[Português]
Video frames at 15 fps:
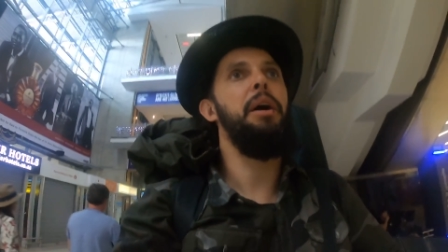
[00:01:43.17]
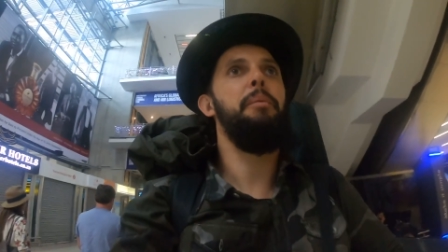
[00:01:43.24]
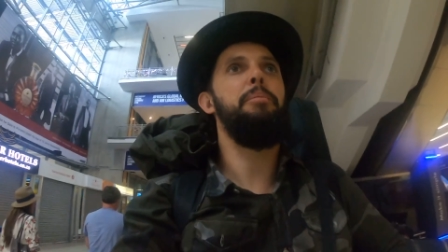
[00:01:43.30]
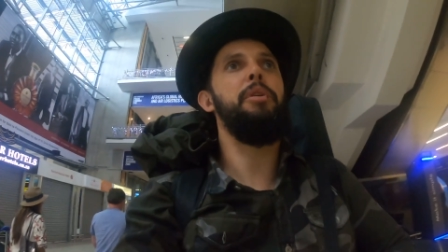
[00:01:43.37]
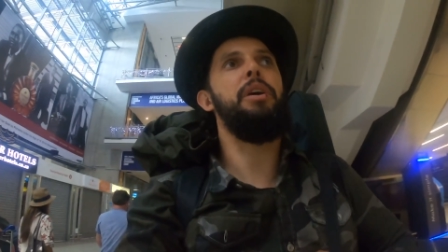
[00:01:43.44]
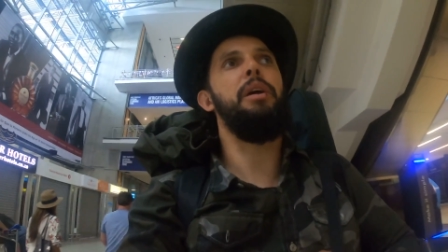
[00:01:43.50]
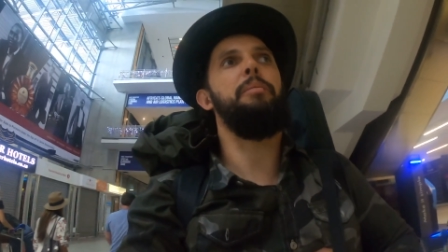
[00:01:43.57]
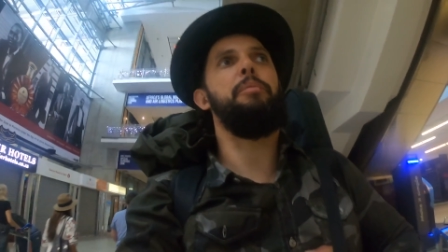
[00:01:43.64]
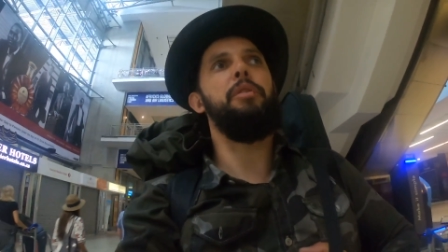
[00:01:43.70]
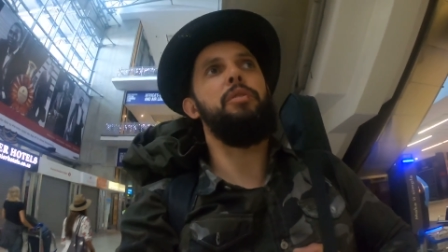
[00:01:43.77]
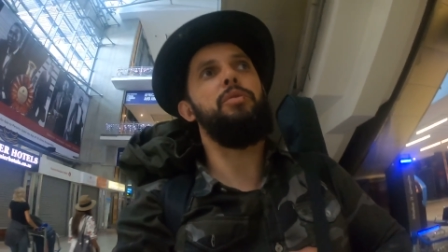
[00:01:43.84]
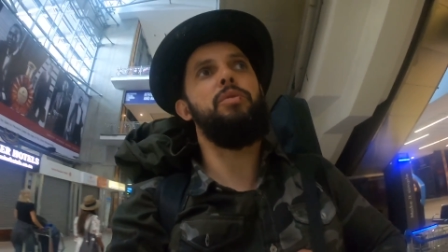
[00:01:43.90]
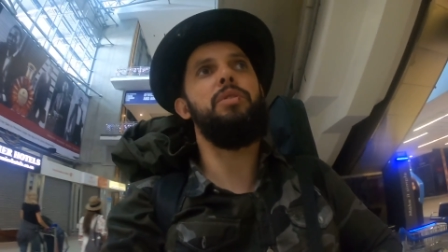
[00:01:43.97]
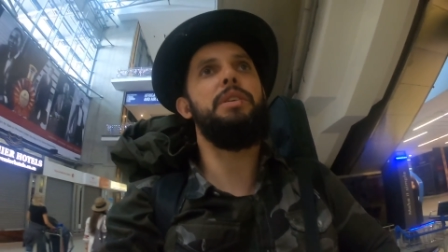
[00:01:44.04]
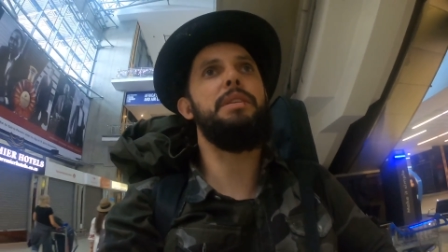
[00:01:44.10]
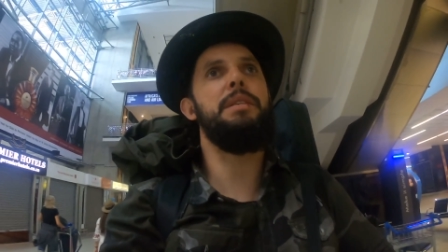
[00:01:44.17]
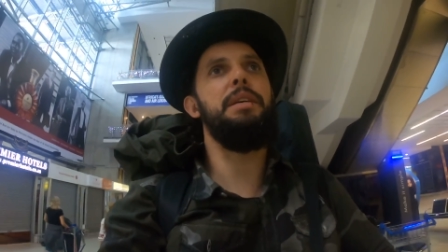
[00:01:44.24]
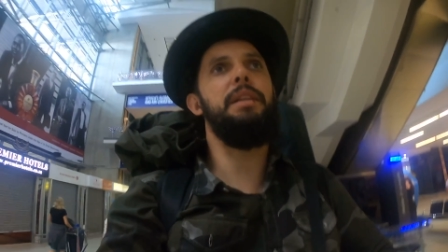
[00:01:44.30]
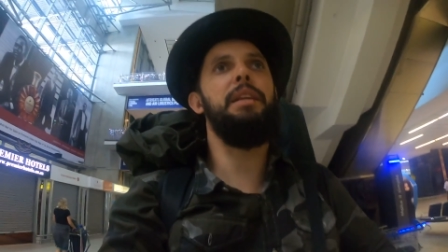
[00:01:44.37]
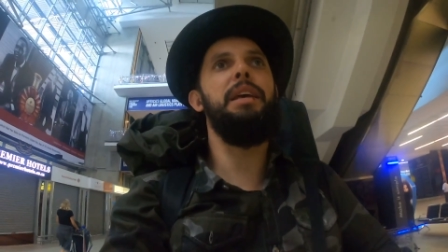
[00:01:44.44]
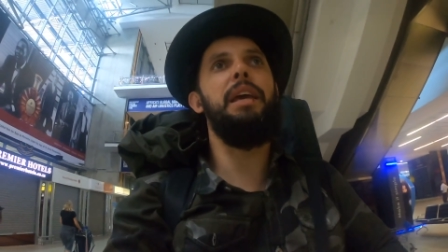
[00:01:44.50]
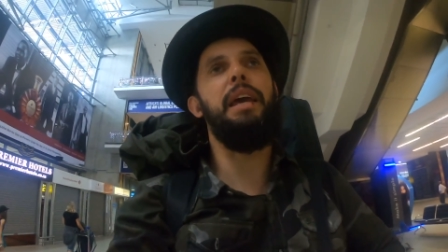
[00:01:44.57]
Por quê? Porque eu não conhecia
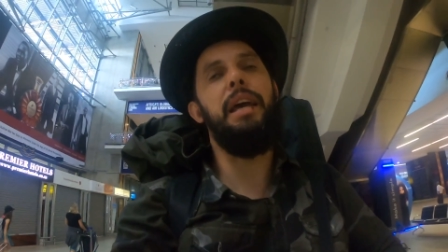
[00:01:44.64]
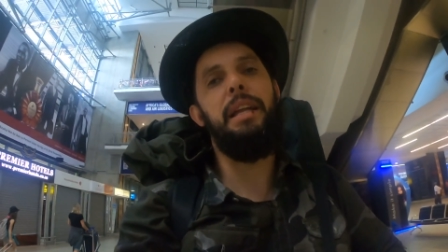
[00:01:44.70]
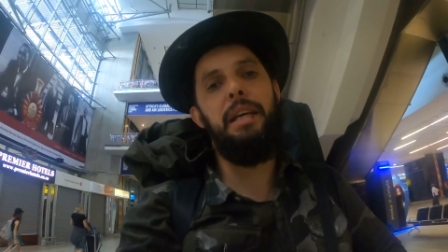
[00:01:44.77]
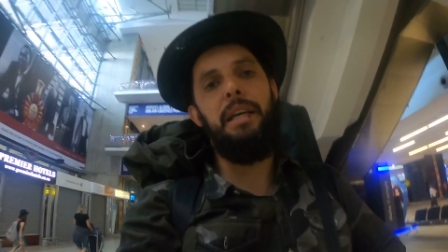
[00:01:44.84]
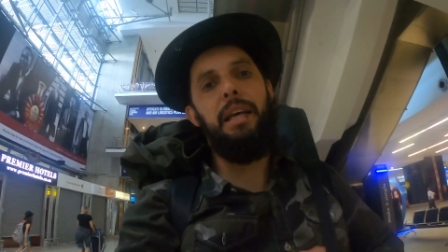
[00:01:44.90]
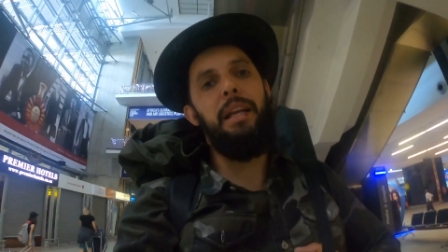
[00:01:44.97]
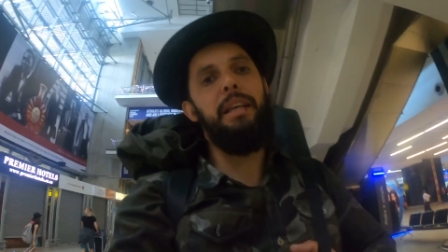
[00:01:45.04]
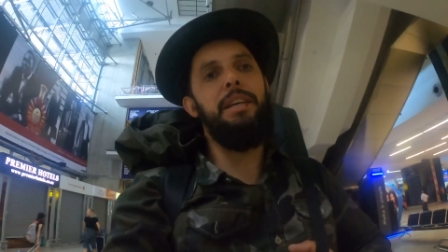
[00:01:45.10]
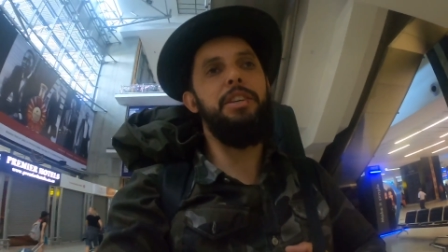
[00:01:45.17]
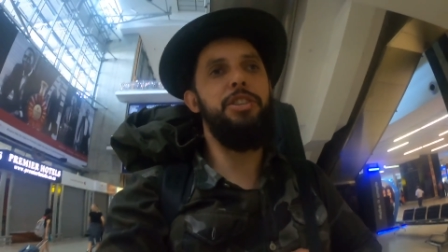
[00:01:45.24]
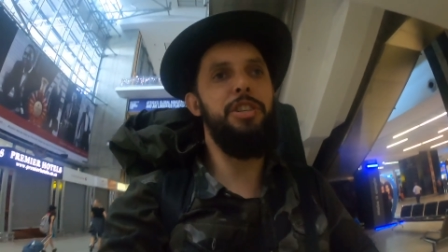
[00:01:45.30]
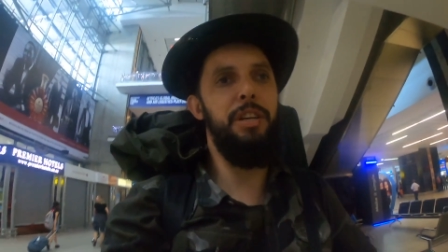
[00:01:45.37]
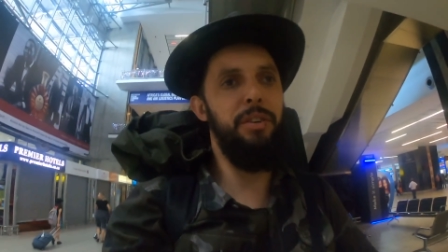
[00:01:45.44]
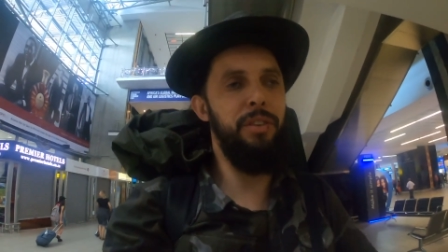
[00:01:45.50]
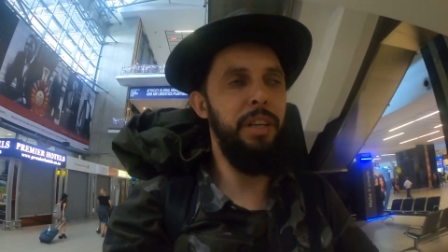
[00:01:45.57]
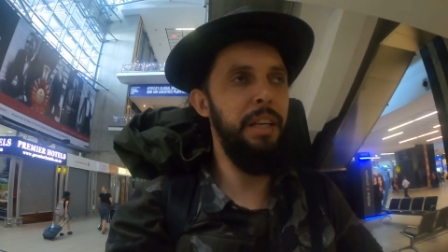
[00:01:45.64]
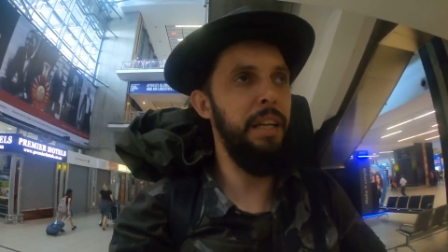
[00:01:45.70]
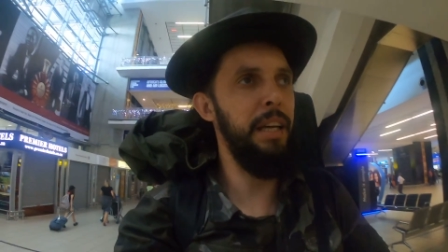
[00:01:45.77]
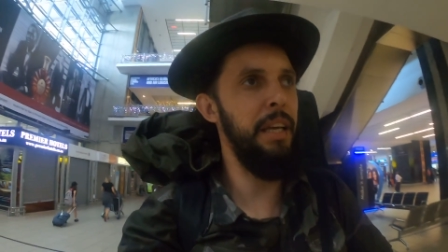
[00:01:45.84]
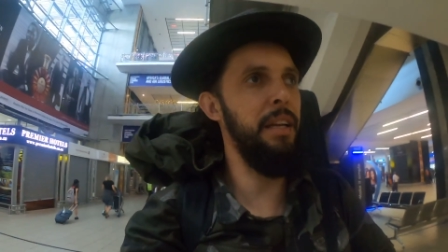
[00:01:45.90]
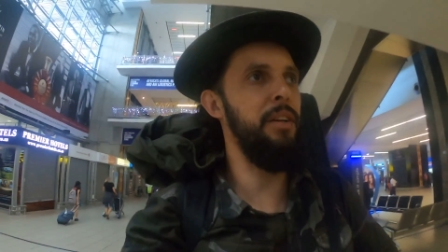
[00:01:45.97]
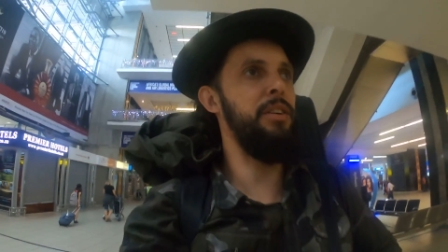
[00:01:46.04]
ninguém naquela região, nem
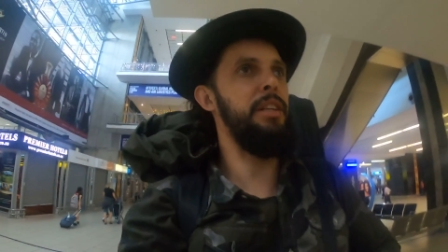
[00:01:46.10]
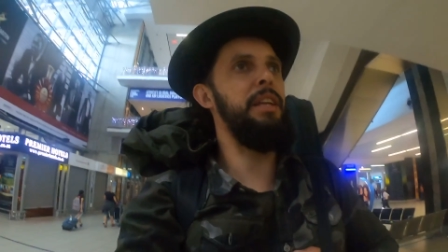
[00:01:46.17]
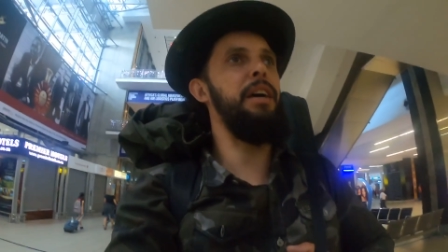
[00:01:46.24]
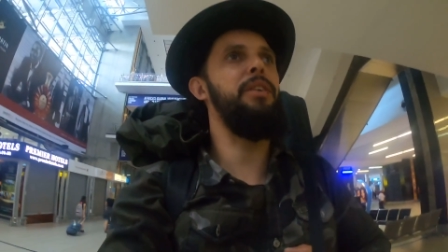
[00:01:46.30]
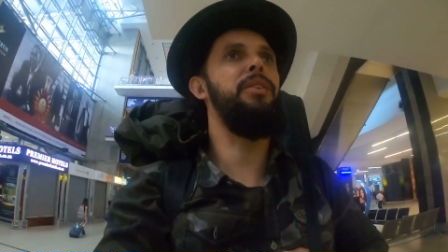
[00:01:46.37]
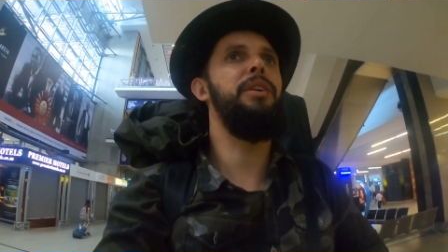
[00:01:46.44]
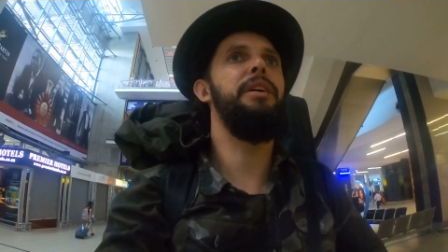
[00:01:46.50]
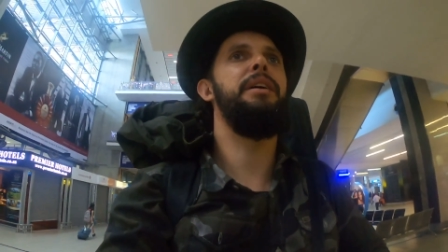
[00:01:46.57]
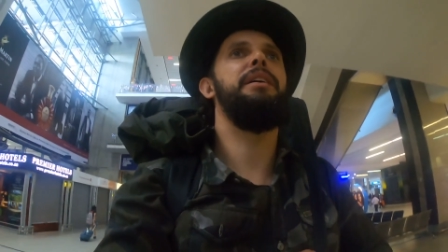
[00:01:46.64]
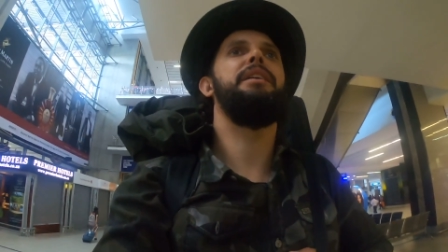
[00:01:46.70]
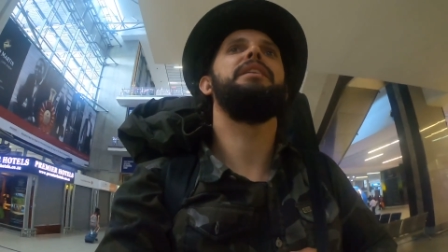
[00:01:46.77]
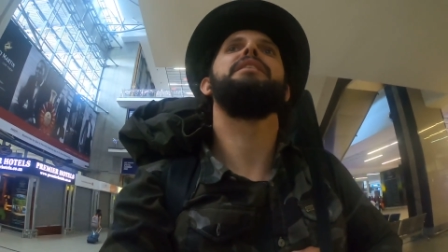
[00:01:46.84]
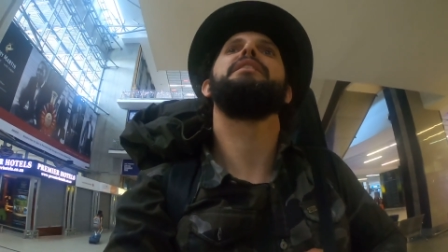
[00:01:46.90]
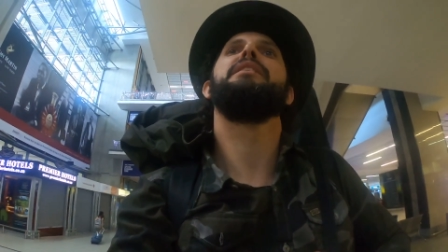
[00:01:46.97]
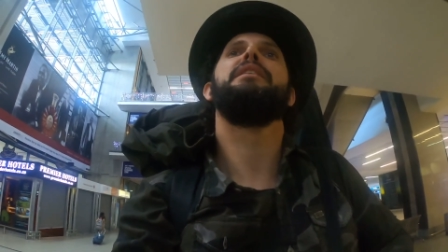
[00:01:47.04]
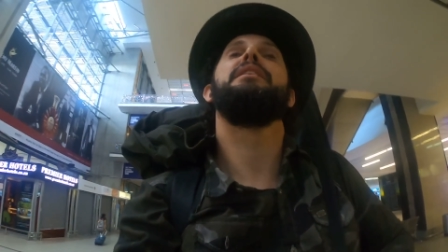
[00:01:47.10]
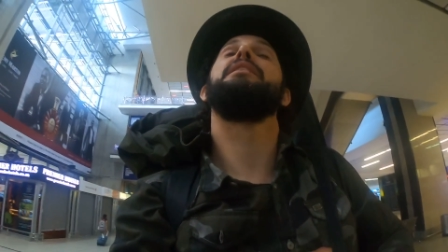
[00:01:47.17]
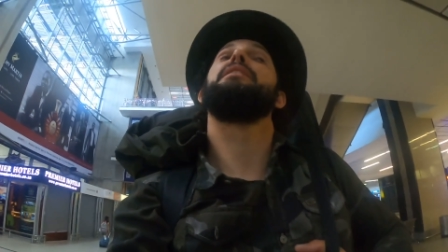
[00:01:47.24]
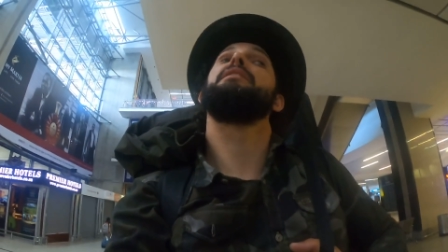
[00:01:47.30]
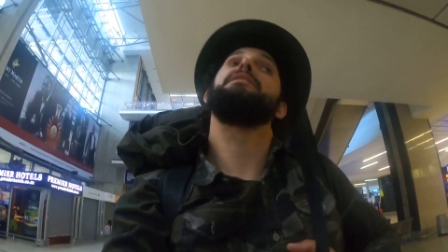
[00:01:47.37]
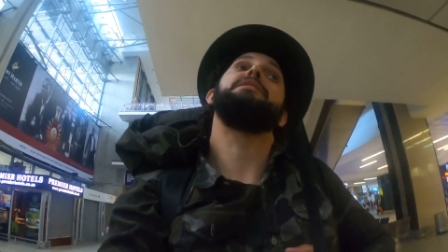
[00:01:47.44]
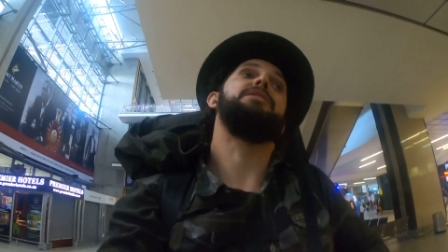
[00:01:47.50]
naquele hotel.
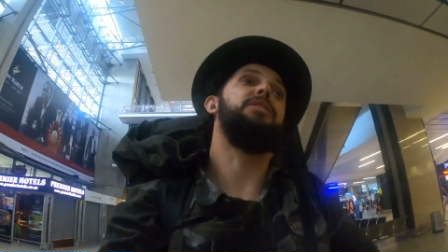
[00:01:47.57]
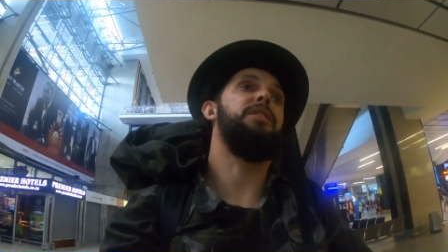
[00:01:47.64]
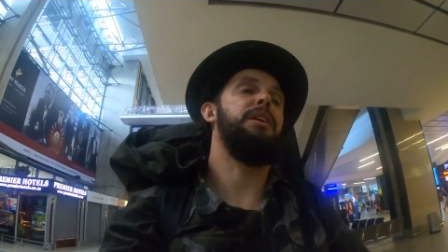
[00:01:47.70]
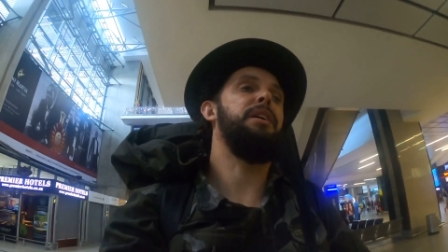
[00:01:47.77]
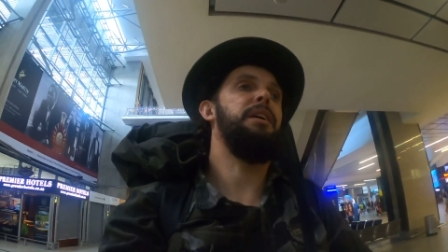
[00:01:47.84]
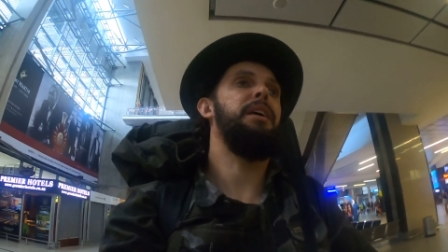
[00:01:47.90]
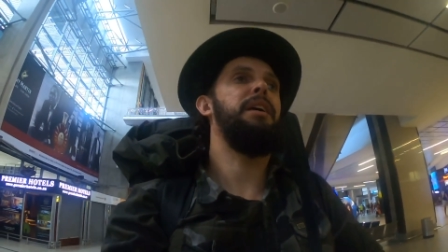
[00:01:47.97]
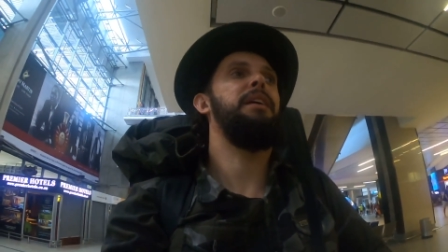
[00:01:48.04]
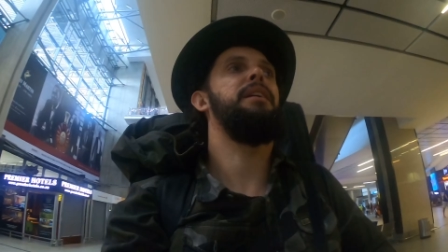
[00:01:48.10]
Então aí...